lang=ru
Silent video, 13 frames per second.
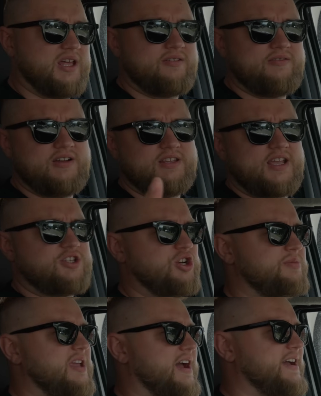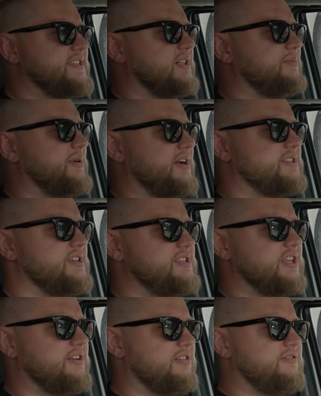Первое, на чем я хотел бы
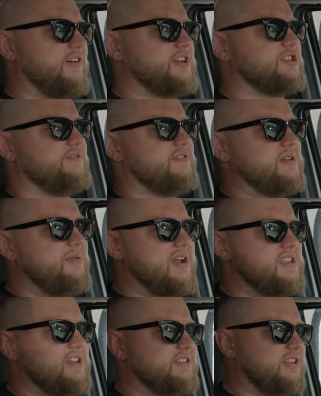акцентировать ваше внимание,